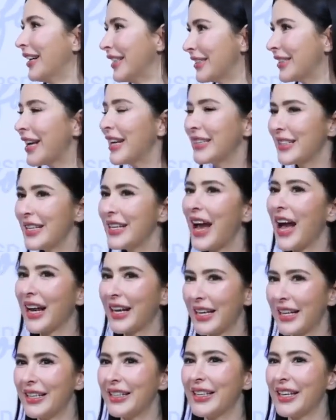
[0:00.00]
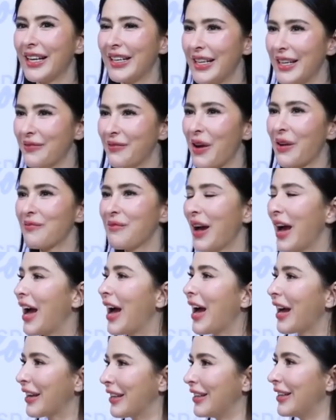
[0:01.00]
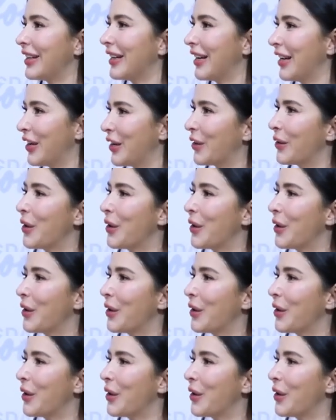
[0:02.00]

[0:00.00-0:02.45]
ใช่จะอยากกินอันนี้มากๆเลยค่ะ